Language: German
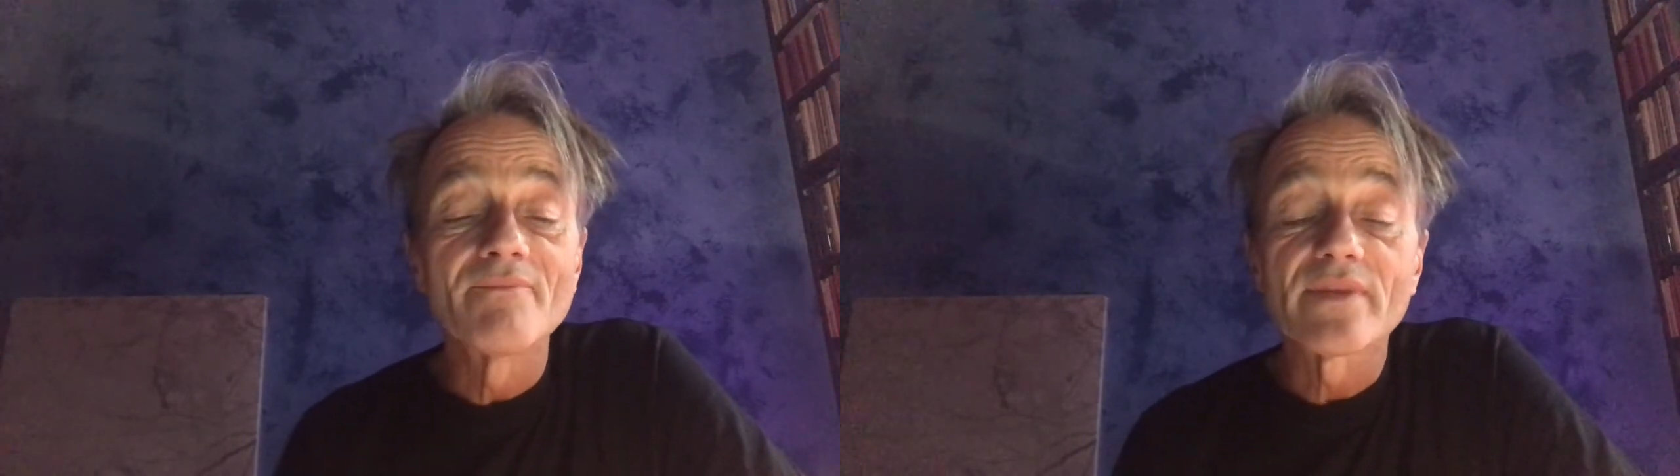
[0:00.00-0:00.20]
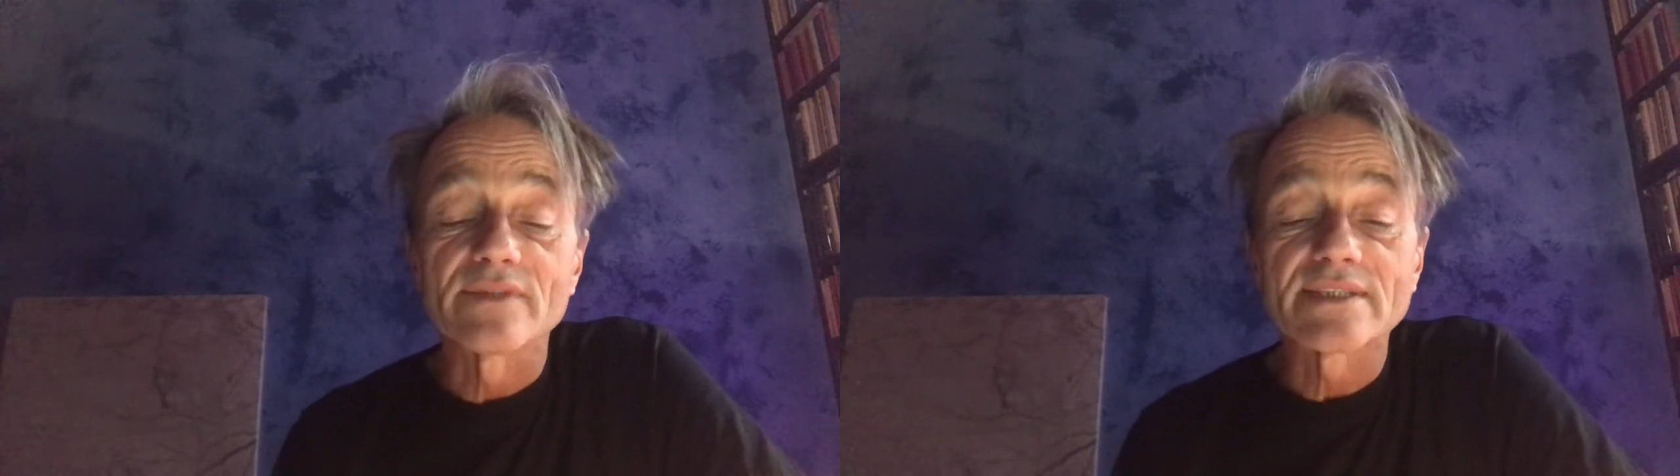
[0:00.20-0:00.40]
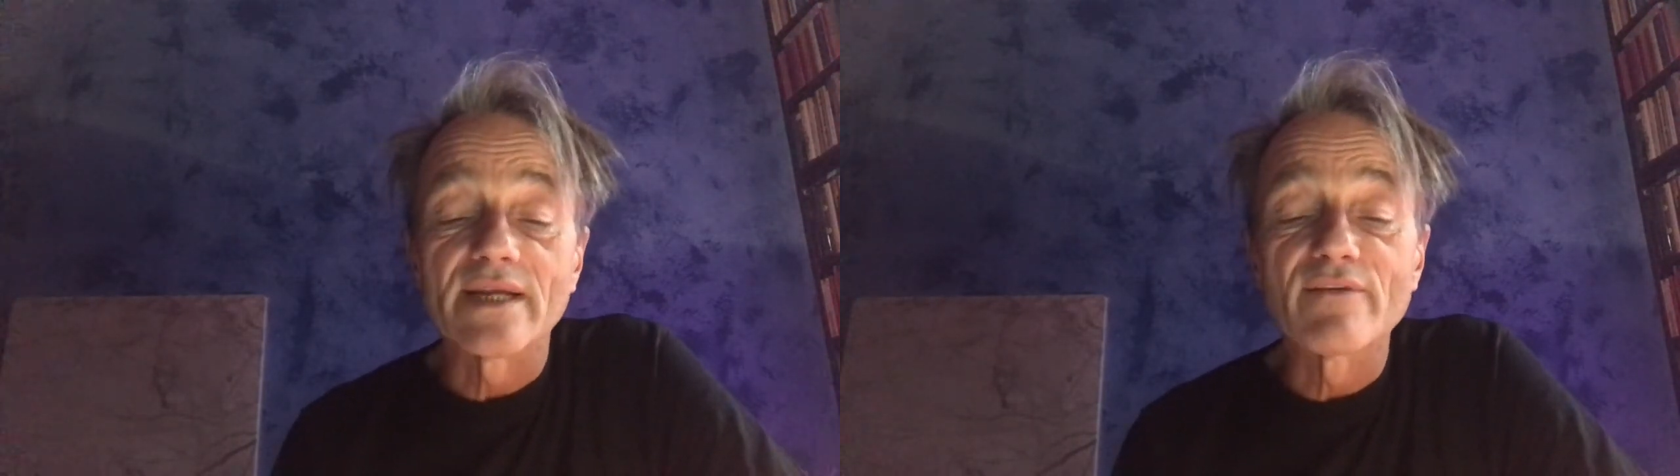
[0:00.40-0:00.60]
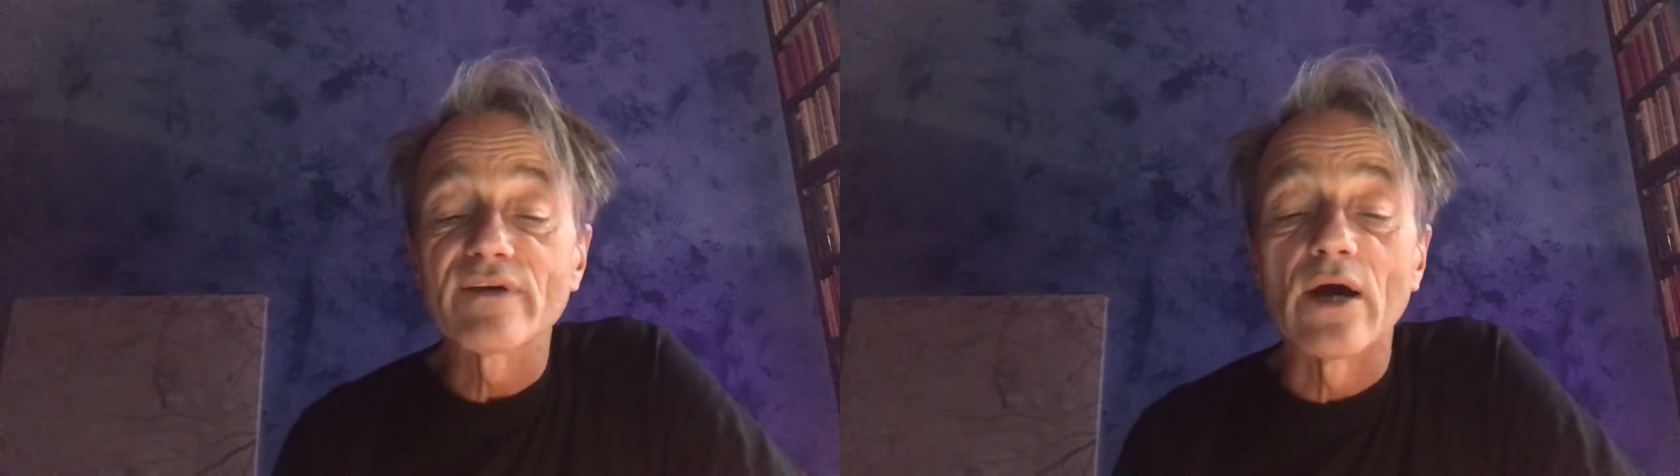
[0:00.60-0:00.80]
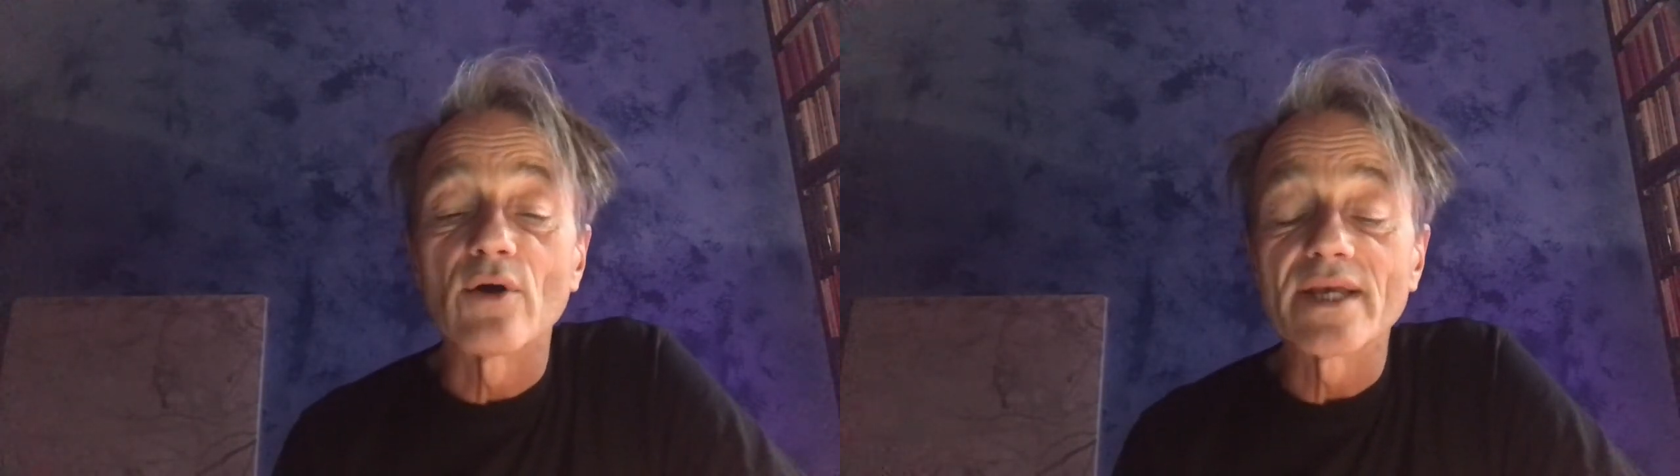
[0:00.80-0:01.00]
was seine
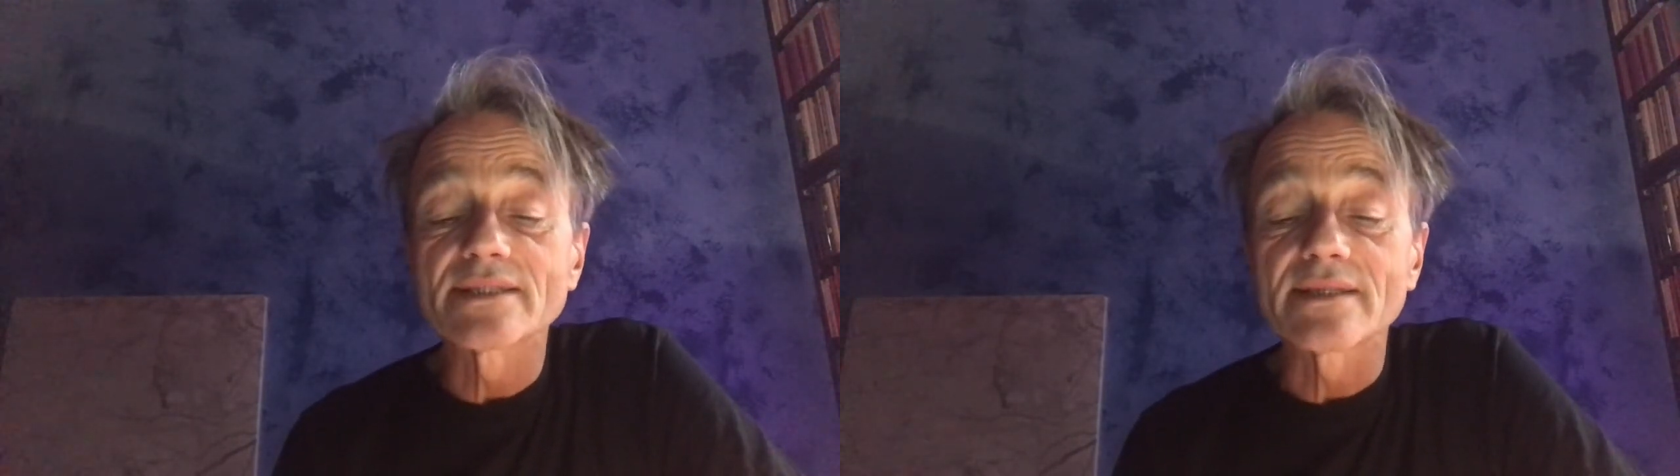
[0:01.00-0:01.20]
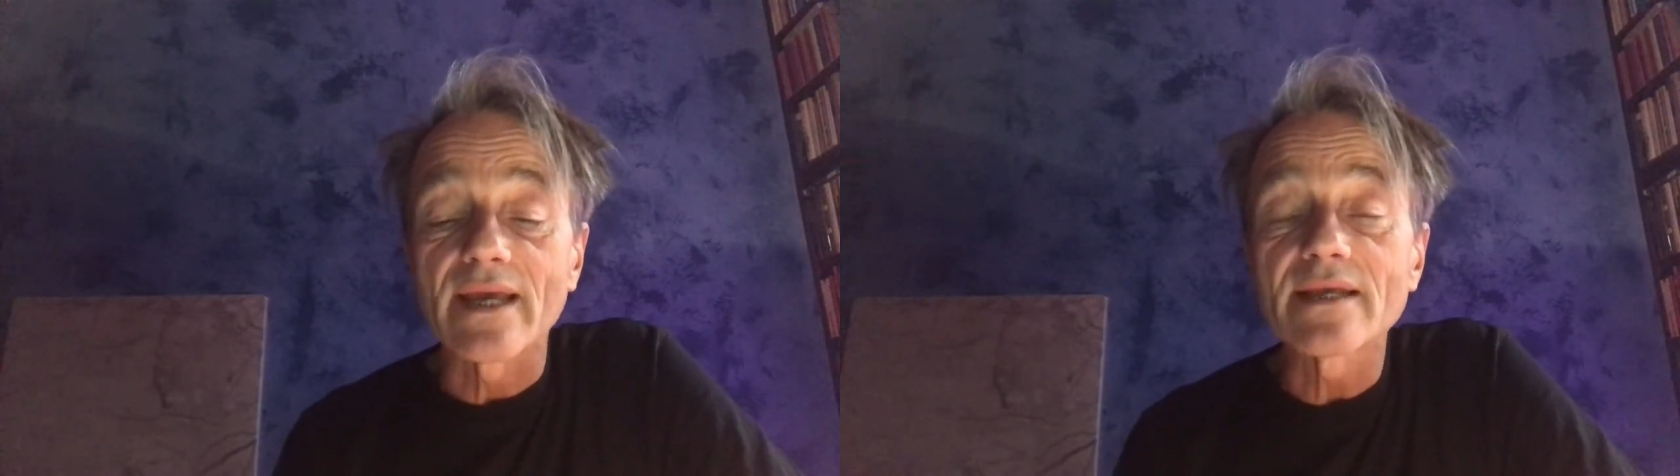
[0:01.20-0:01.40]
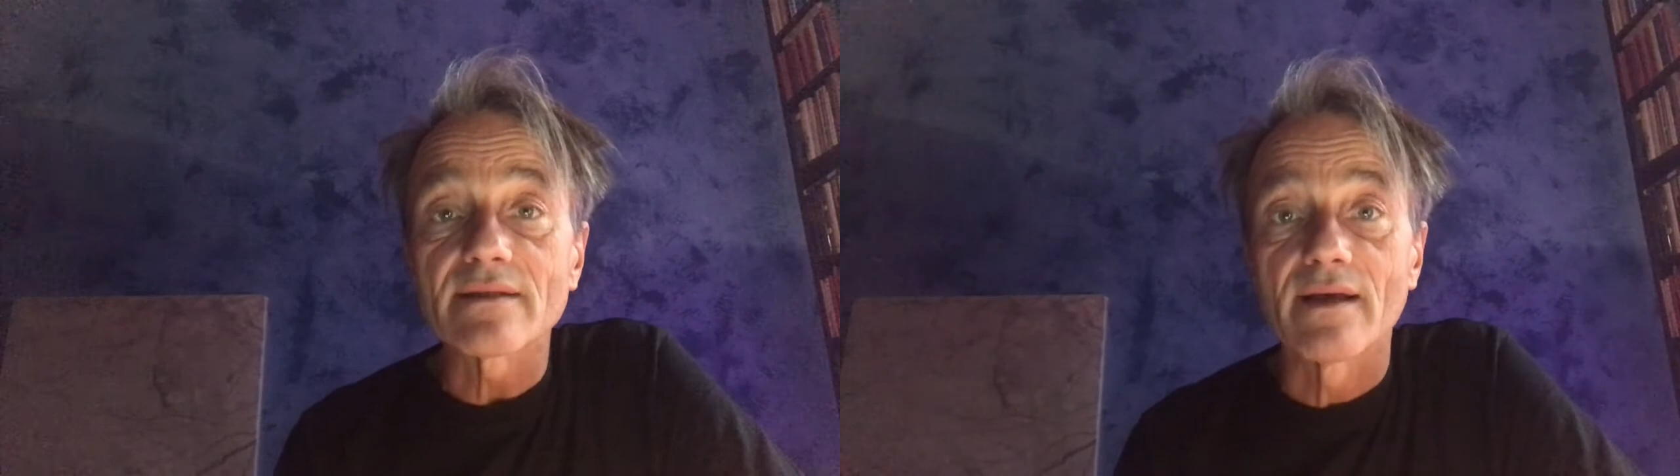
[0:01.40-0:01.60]
Frau erst recht